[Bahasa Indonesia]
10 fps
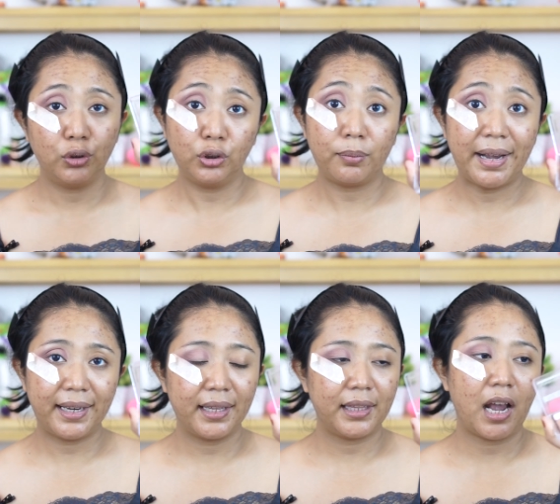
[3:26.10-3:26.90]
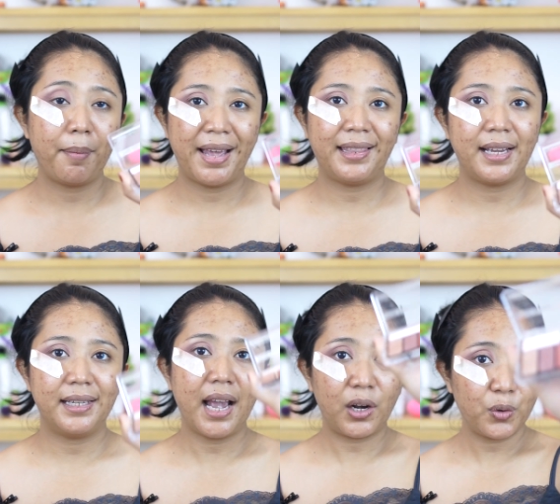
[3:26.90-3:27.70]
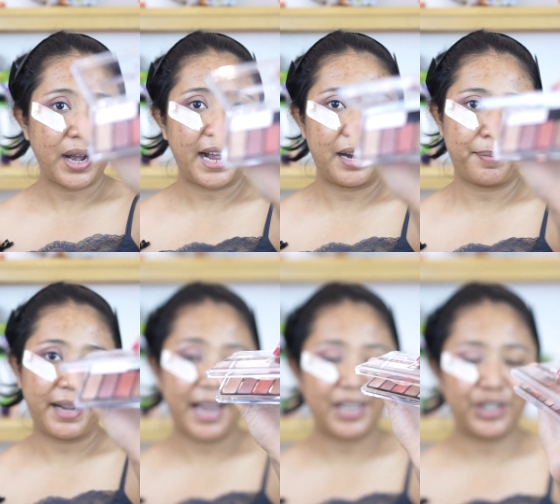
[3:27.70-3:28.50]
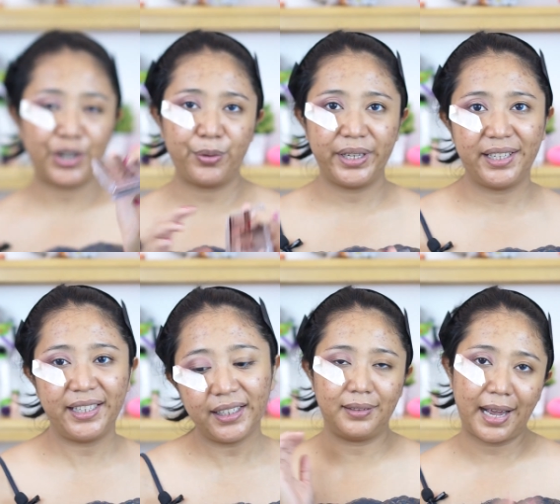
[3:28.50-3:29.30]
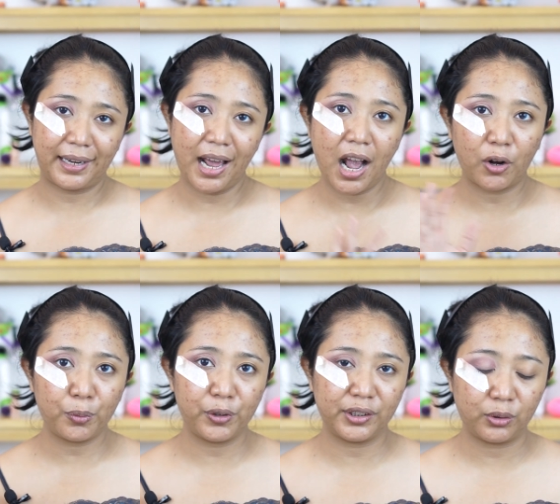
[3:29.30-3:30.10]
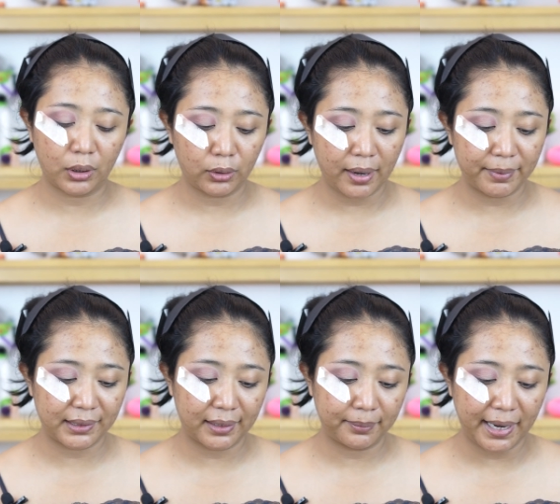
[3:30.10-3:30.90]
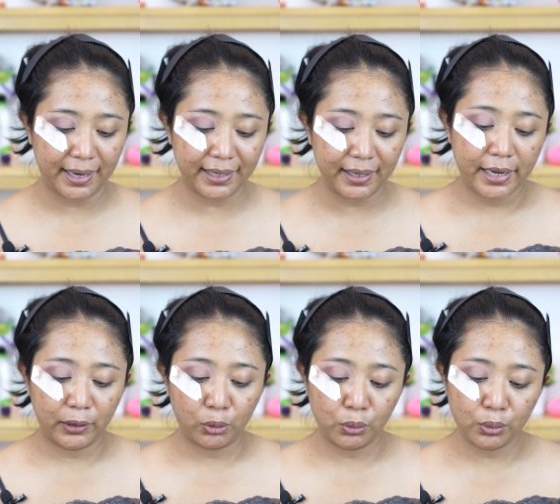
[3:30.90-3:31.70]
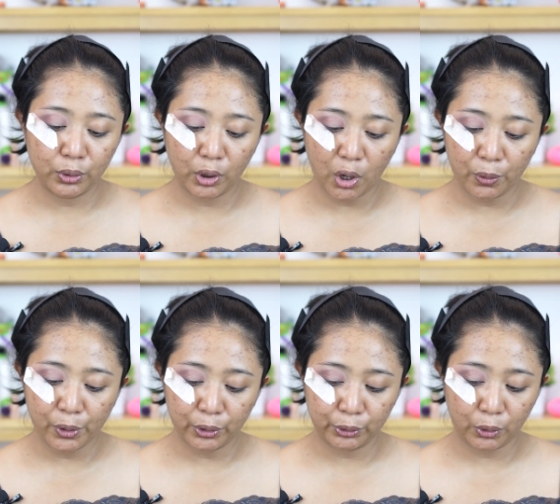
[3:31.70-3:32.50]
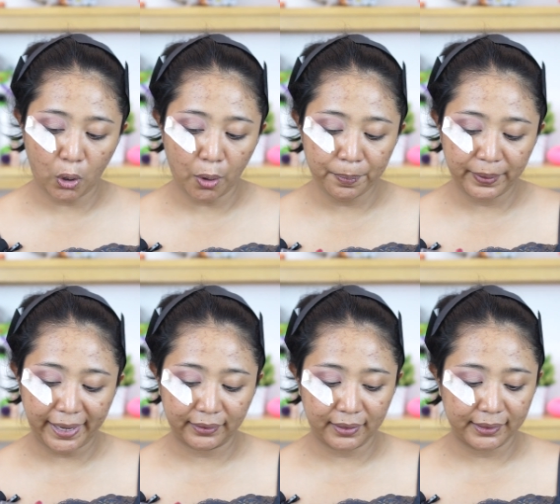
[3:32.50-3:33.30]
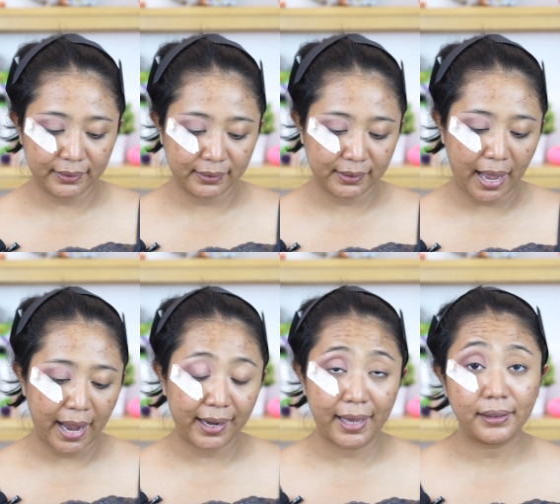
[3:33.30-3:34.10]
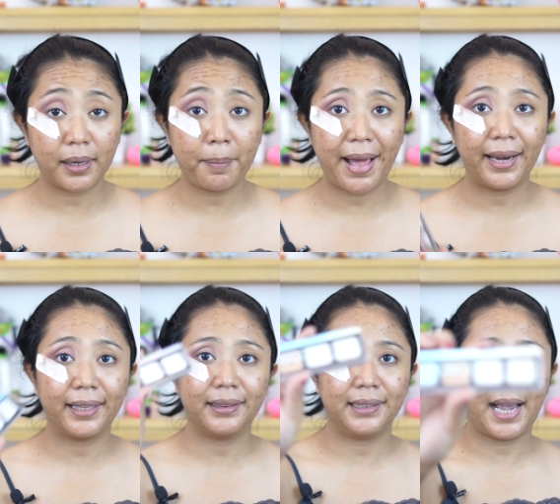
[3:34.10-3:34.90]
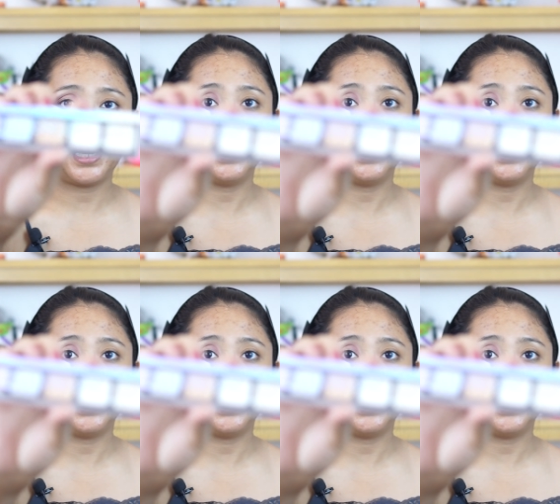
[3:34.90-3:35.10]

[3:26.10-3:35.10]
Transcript: Untuk bagian tengah matanya aku nggak akan pakai eyeshadow ini karena aku punya sesuatu yang amat sangat menarik yaitu Glow Doscope Catrice Highlighter Palette yang